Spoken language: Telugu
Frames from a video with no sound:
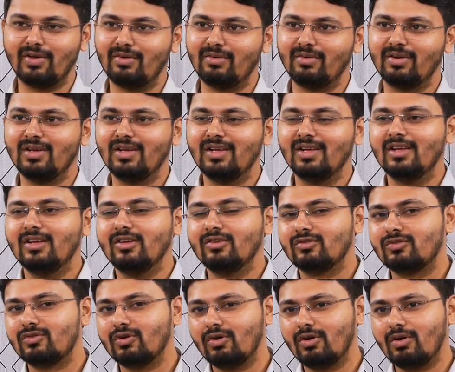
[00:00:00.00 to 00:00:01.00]
వేరు
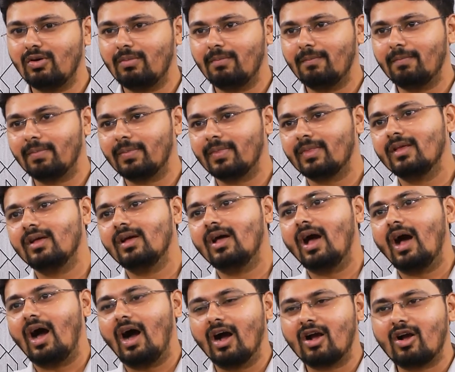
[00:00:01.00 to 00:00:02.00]
సో
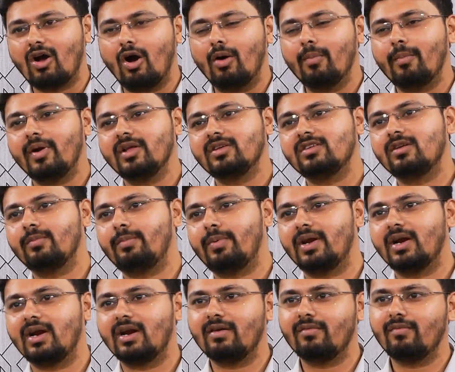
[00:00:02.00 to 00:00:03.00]
ఆ కాంపిటీషన్
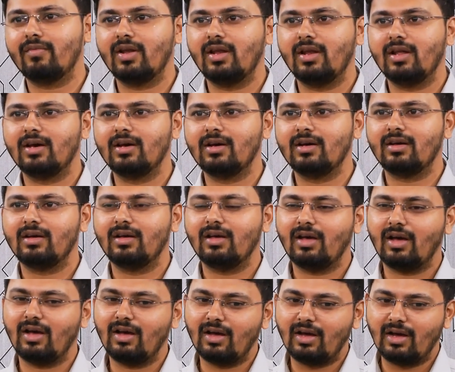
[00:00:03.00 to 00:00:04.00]
పెరగడం వల్ల
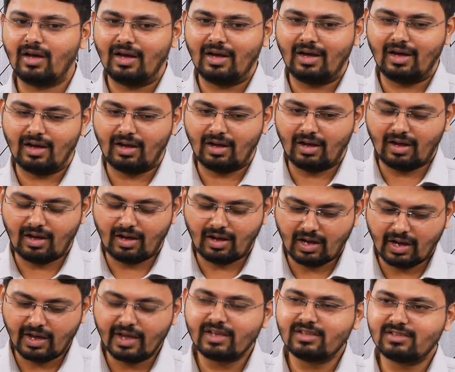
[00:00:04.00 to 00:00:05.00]

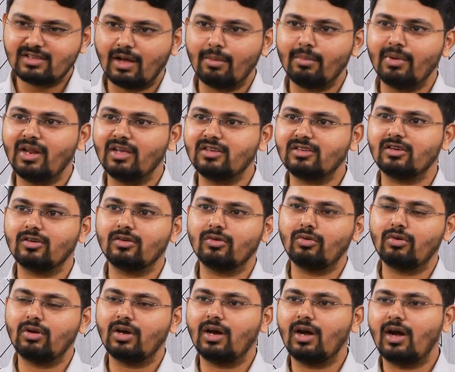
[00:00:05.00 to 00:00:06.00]
ఆ ఎగ్జామినేషన్
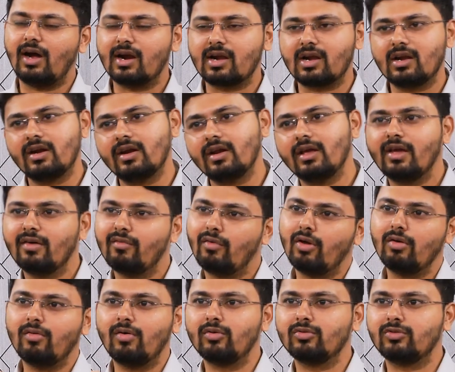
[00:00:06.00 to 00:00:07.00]
కూడా అట్లనే
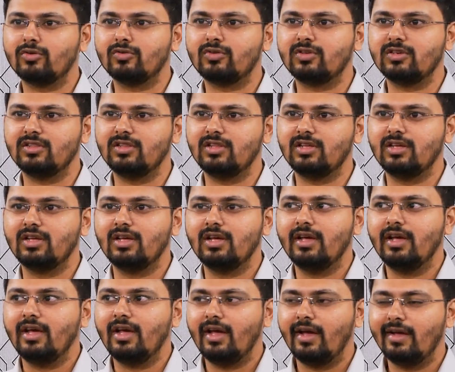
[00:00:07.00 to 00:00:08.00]
ఎవాల్వ్ అవుతూ వచ్చింది
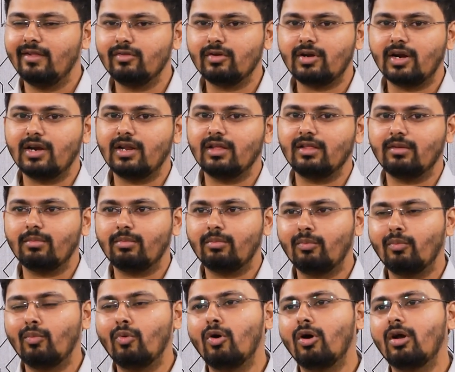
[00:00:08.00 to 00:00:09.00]
ఎందుకంటే
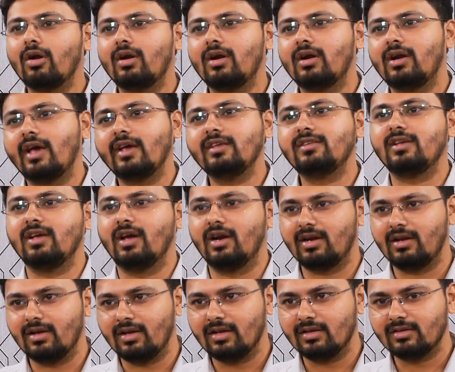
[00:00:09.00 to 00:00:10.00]
మోర్ డైసీ
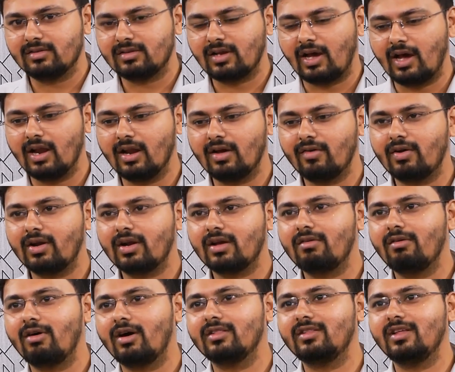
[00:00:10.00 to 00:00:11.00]
అంటే చాలా
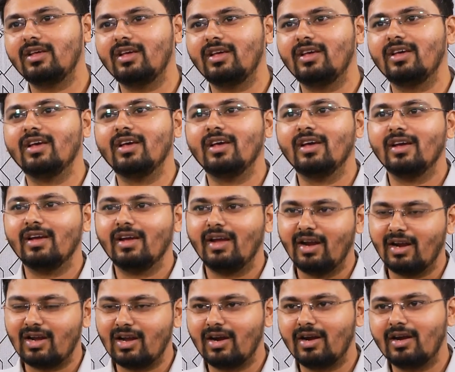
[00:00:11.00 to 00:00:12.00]
వరకు అది
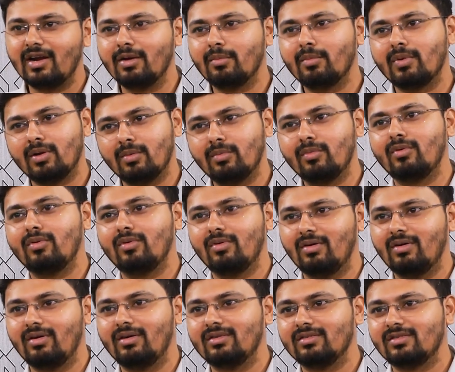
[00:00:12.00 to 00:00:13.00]
ఎట్లా అంటే మనము
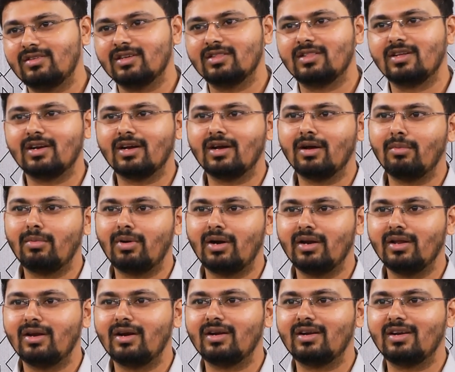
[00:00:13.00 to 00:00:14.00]
చదరంగం
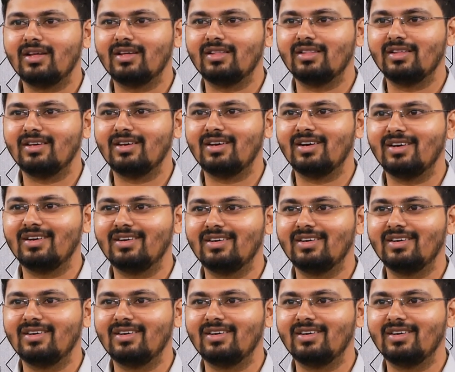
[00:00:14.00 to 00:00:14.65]
ఆడినట్టే అది ఇంకా